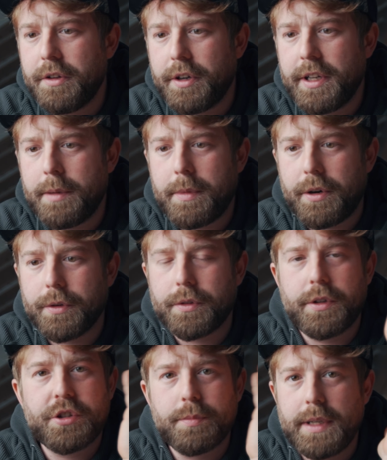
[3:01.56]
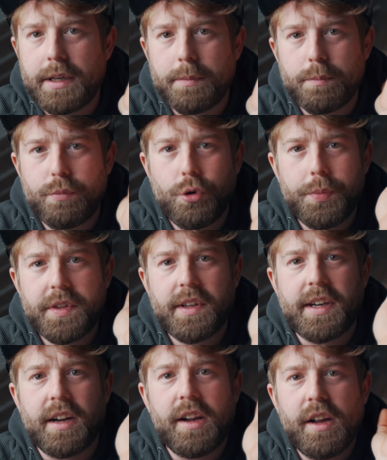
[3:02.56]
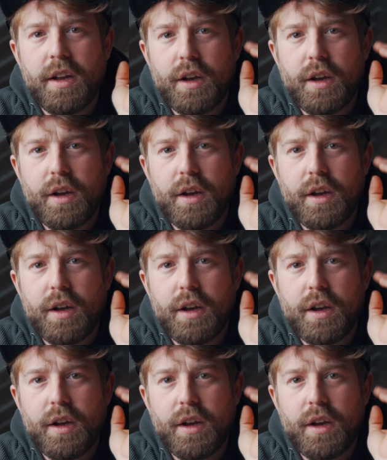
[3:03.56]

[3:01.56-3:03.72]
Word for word: eurem Auto, ist mir pups egal.